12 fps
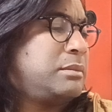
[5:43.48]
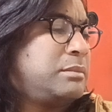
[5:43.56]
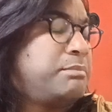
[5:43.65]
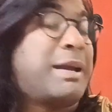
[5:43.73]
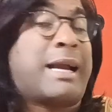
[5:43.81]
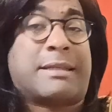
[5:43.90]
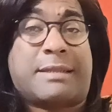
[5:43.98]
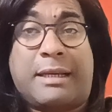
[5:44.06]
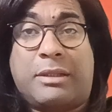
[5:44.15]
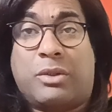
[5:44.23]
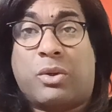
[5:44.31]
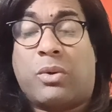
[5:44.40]

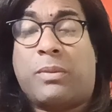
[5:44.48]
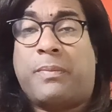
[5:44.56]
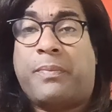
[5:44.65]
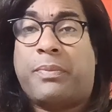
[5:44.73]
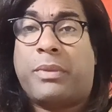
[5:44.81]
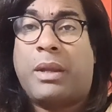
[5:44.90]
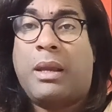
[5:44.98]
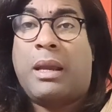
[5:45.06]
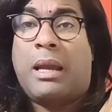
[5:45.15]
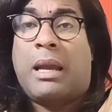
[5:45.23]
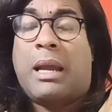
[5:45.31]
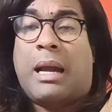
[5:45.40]
Megacentro.
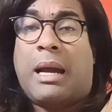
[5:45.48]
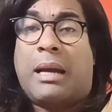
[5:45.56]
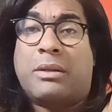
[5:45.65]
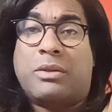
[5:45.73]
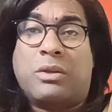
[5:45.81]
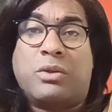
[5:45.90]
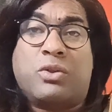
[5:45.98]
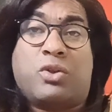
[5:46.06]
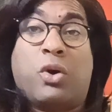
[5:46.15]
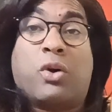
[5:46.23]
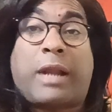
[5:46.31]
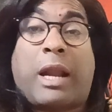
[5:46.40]

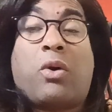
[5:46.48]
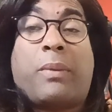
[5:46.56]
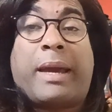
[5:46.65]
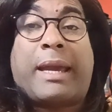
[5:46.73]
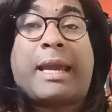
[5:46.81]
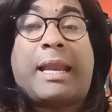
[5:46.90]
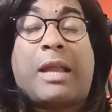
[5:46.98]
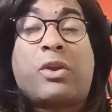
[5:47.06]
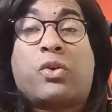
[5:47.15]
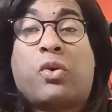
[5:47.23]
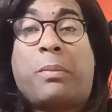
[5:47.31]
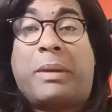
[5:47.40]
Yo renové en el año
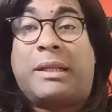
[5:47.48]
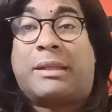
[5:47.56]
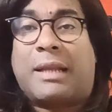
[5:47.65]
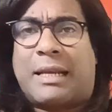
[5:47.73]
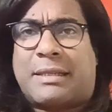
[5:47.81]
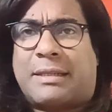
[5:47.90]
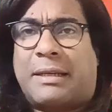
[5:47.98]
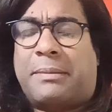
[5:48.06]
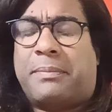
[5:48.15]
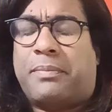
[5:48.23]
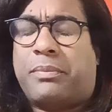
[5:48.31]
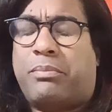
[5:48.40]
2013
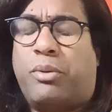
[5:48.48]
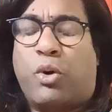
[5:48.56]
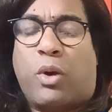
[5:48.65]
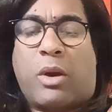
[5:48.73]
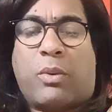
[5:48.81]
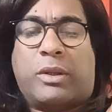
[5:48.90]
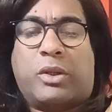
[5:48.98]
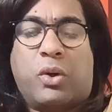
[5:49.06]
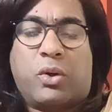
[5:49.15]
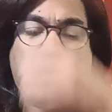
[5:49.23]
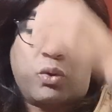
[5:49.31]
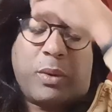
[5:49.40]
por una
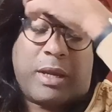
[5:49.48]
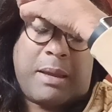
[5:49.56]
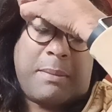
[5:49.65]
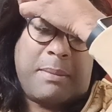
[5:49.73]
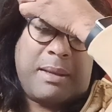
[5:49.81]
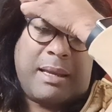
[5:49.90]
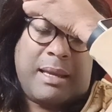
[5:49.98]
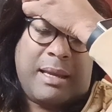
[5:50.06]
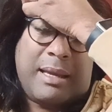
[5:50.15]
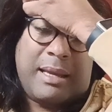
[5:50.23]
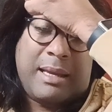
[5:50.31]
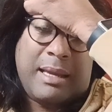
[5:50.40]
cuestión tuve
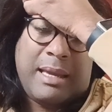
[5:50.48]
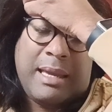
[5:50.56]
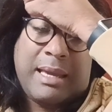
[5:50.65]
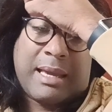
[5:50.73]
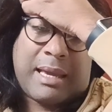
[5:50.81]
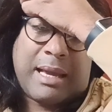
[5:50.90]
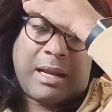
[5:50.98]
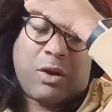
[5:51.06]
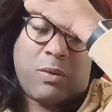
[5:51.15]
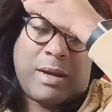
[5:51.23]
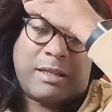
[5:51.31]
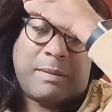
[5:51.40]
eh, que,
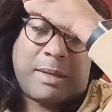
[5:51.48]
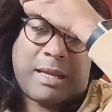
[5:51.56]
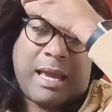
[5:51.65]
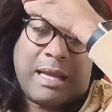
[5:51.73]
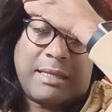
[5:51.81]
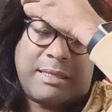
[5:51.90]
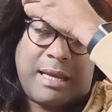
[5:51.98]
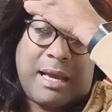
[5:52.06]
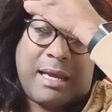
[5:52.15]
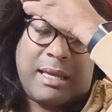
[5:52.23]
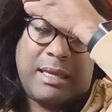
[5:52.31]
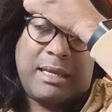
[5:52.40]
renovar de emergencia
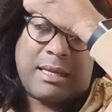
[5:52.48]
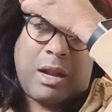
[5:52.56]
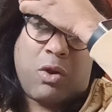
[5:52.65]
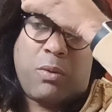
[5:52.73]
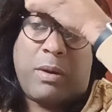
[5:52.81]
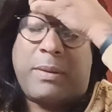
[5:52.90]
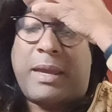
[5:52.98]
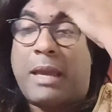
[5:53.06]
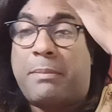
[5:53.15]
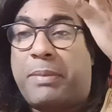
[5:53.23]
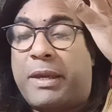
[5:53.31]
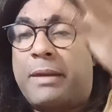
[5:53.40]
y renové
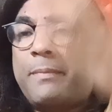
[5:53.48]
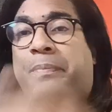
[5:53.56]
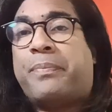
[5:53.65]
VIP.